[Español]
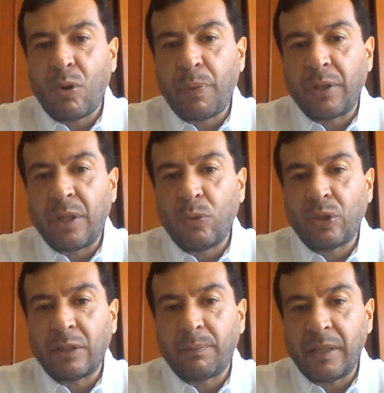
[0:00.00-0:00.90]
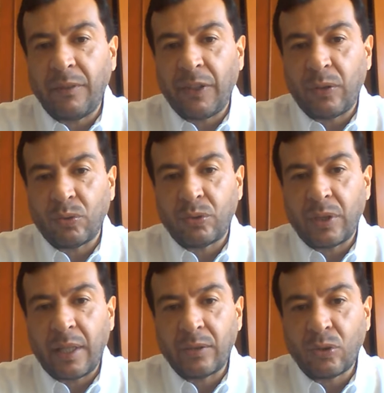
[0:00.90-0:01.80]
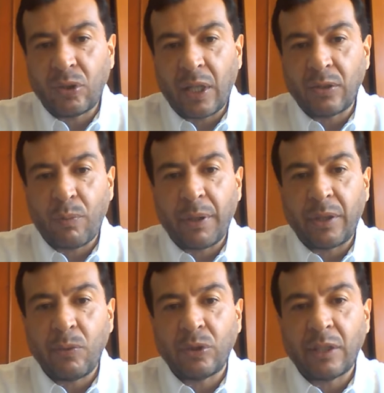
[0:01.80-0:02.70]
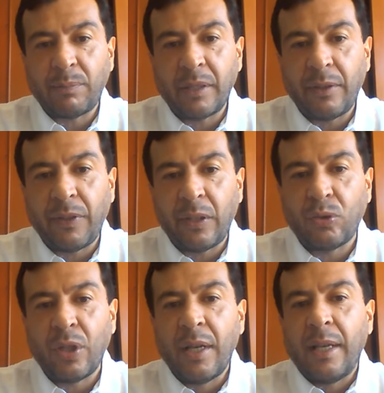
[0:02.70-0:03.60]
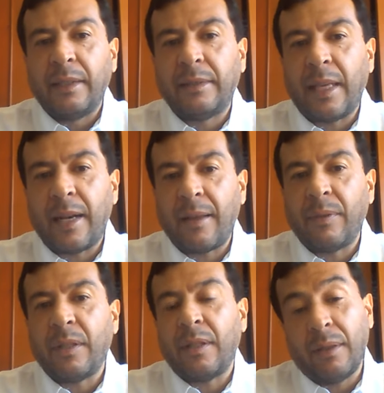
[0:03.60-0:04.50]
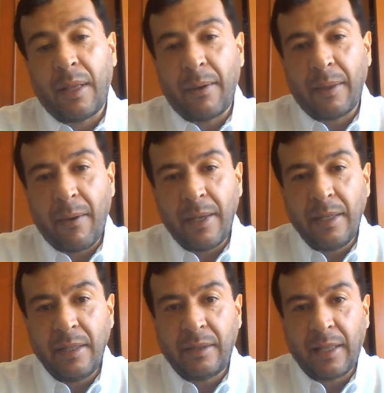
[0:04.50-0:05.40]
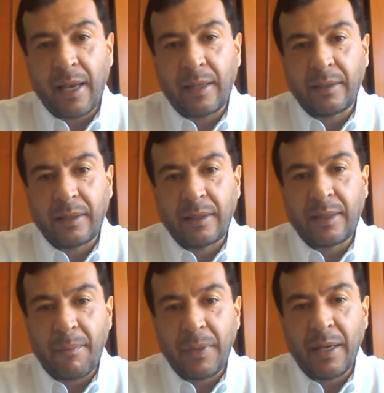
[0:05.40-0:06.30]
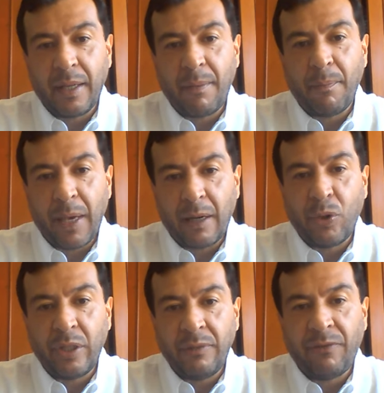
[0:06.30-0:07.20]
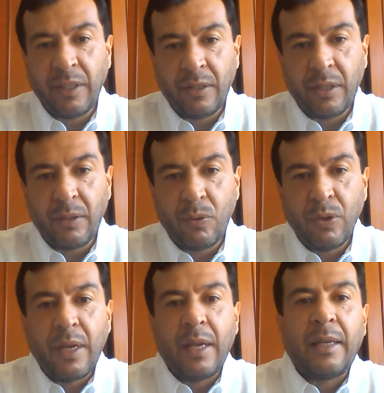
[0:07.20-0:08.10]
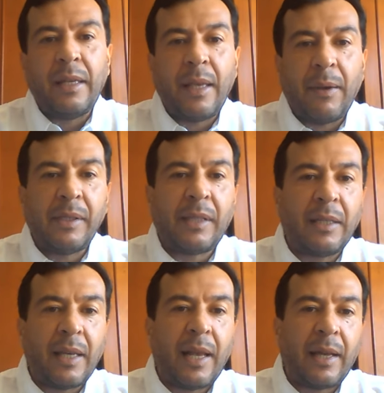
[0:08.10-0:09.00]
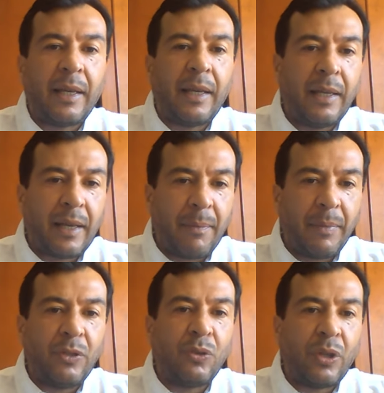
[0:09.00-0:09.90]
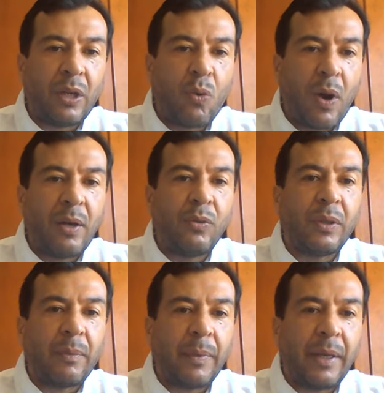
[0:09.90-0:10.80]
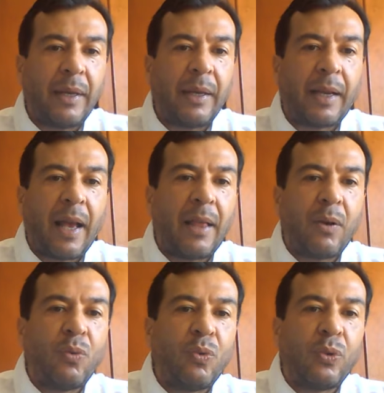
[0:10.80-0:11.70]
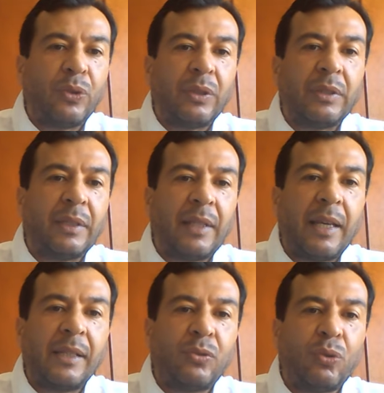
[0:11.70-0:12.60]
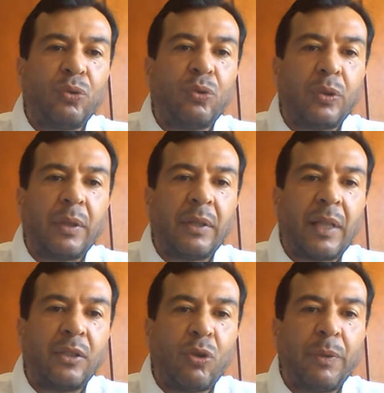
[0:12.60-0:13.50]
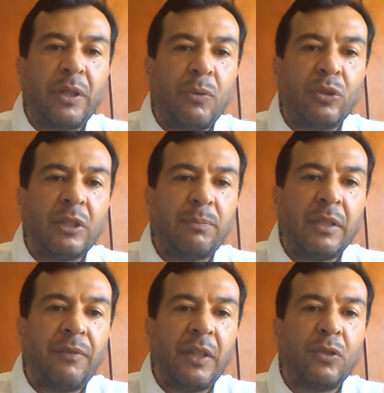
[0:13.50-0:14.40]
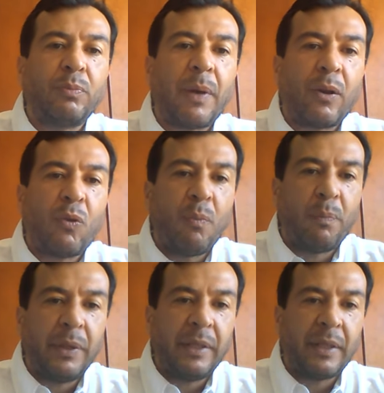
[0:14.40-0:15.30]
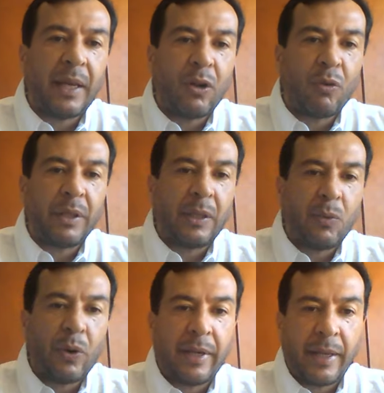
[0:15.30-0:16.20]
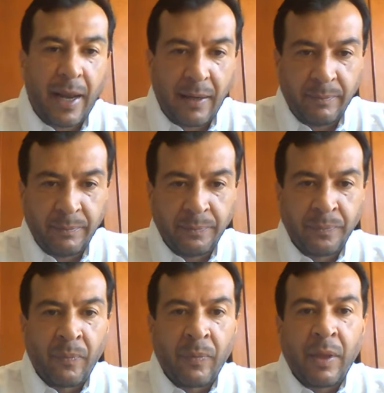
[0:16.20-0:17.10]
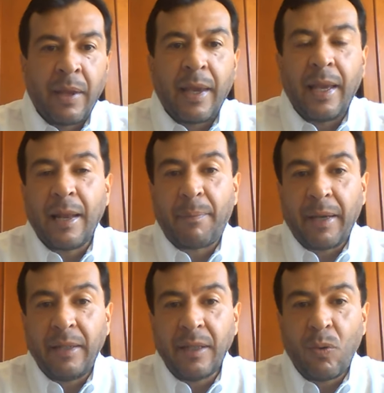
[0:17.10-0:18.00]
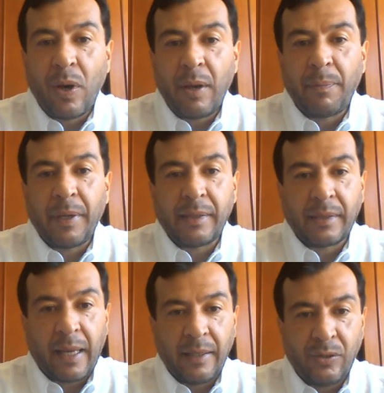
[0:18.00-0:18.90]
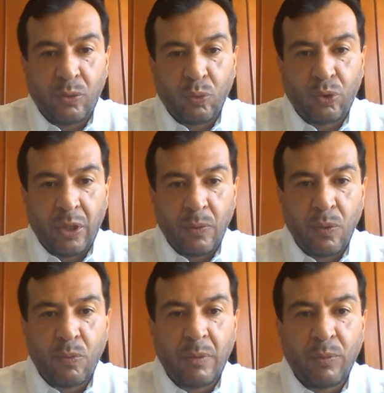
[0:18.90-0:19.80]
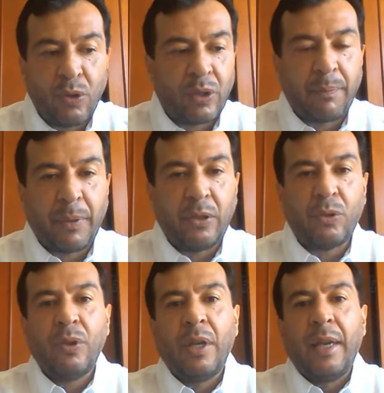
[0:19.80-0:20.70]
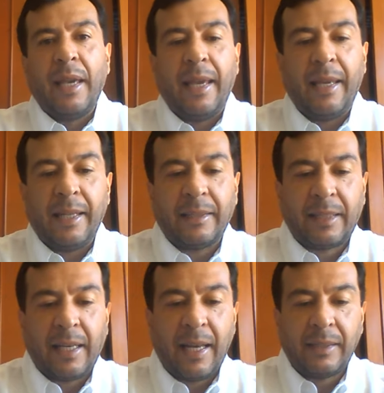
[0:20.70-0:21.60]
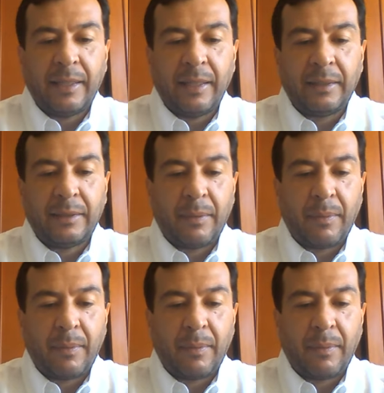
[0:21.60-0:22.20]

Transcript: objetivos específicos. Esos tres objetivos específicos serán, deben iniciar también en verbo en infinitivo y deben señalar el camino en el cual eh, cada uno de estos tres objetivos específicos va a cumplir el objetivo general. En la página web está el instructivo, vuelvo y lo repito, en las clases